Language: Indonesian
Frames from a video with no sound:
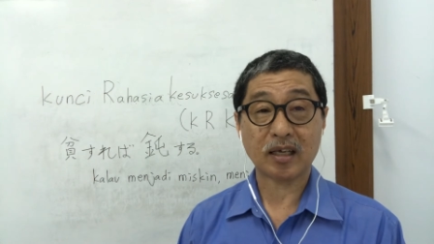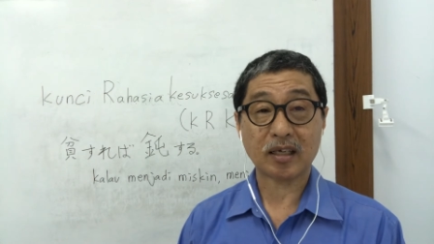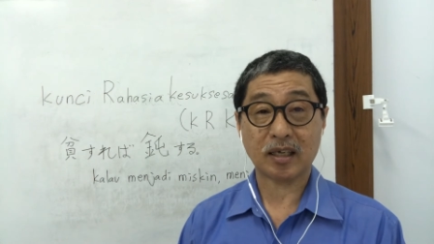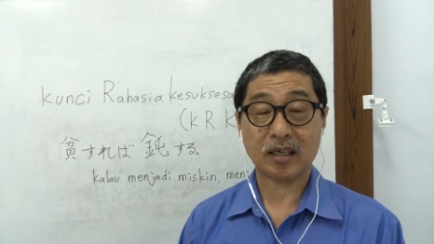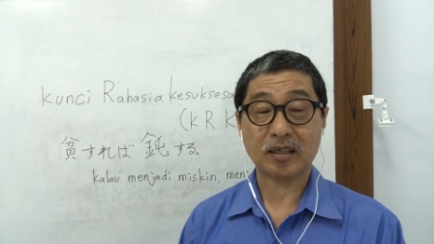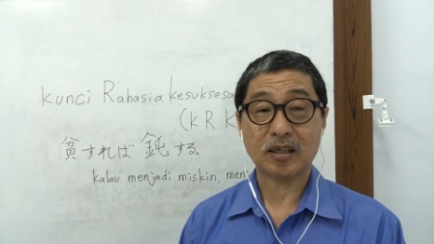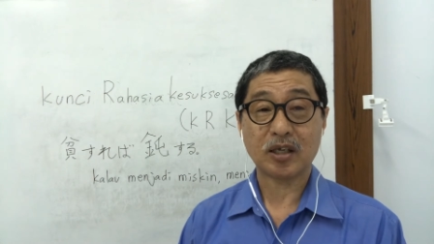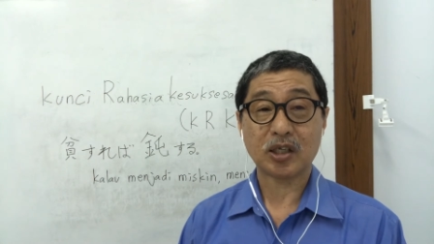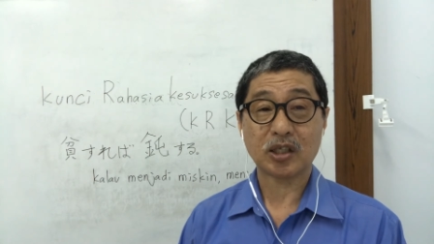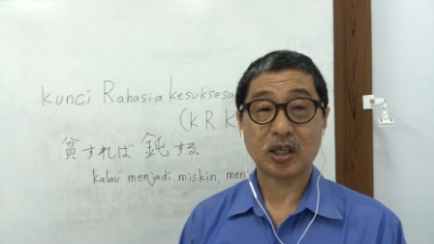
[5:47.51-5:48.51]
ya
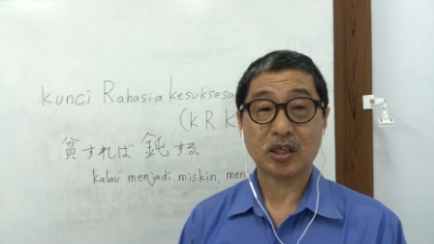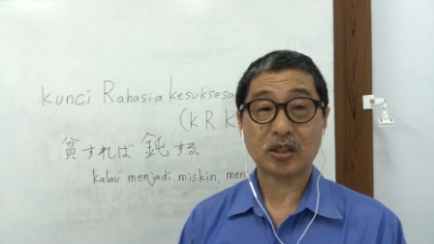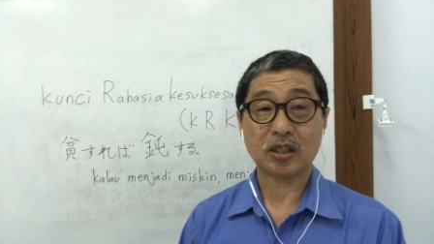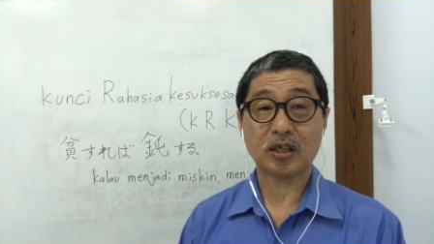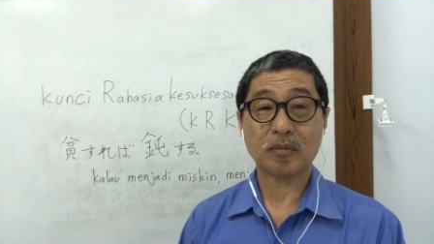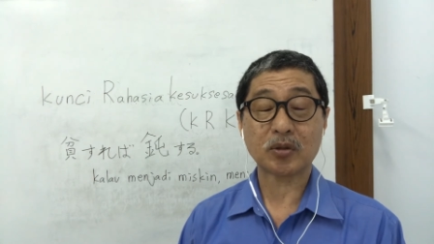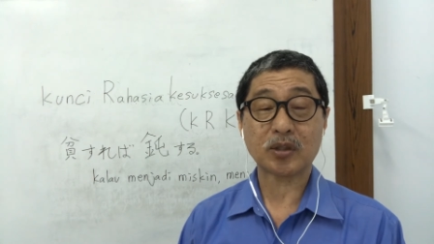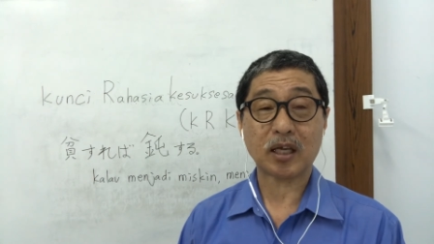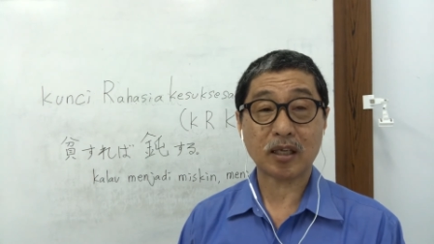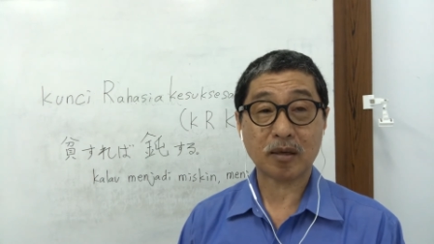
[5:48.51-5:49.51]
tidak mau
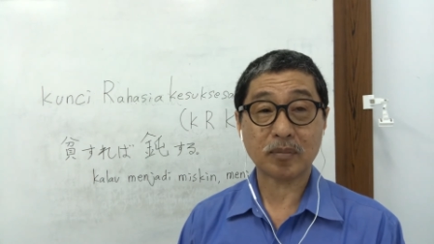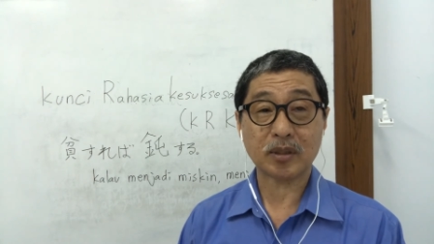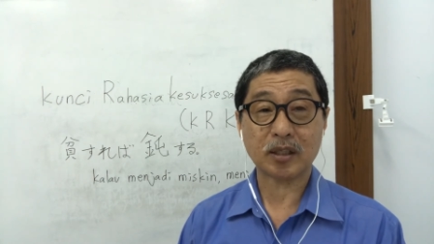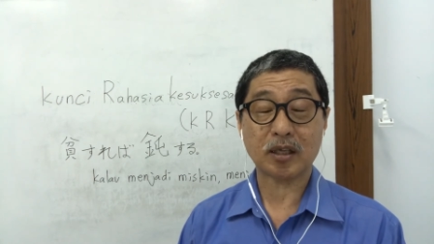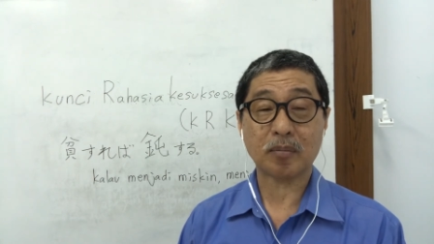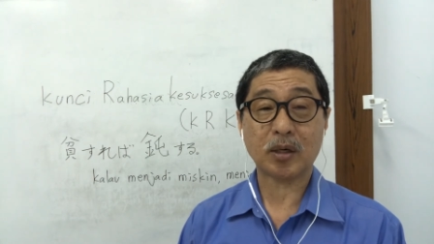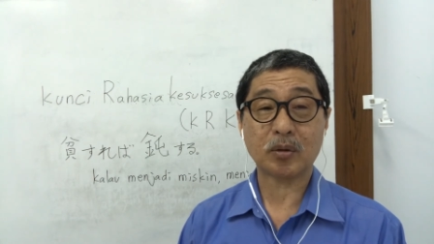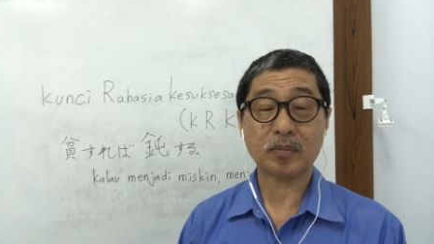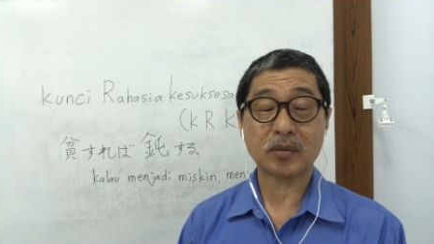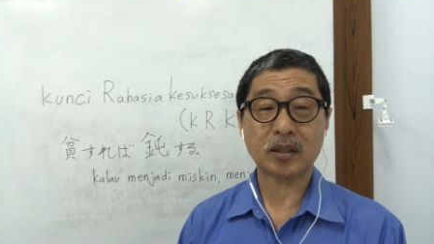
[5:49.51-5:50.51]
tanam tidak
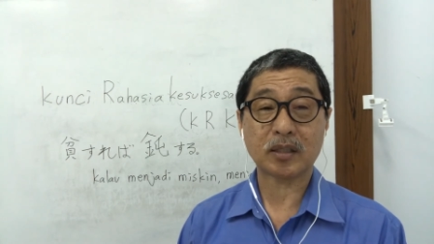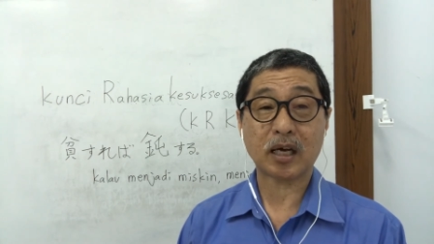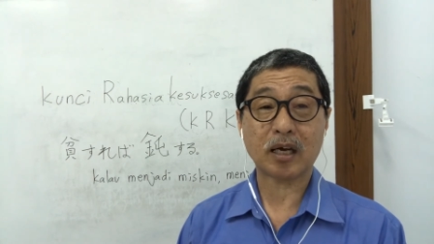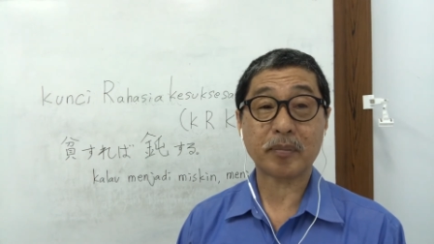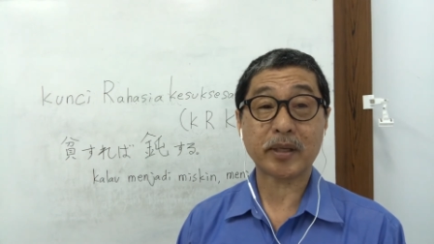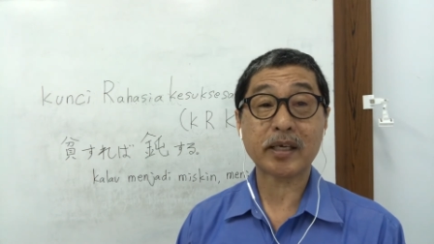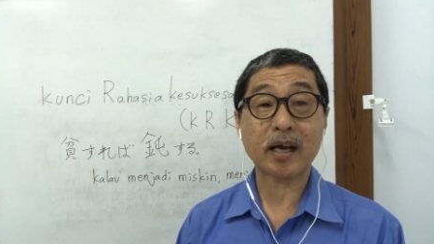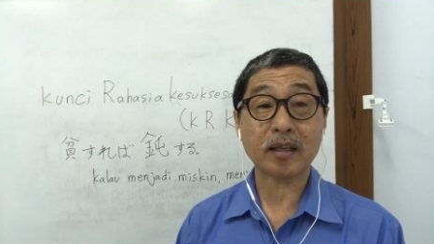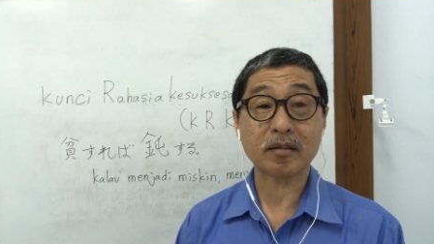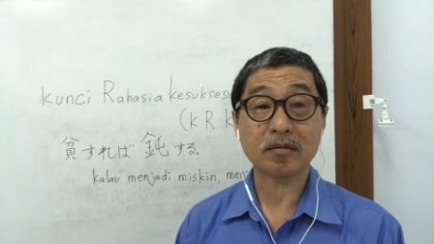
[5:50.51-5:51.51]
mau tangkap
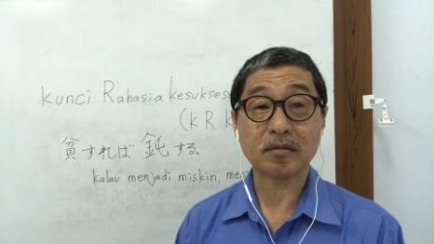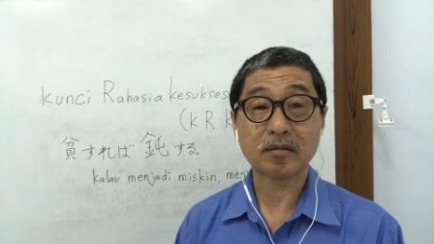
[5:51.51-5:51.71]
ikan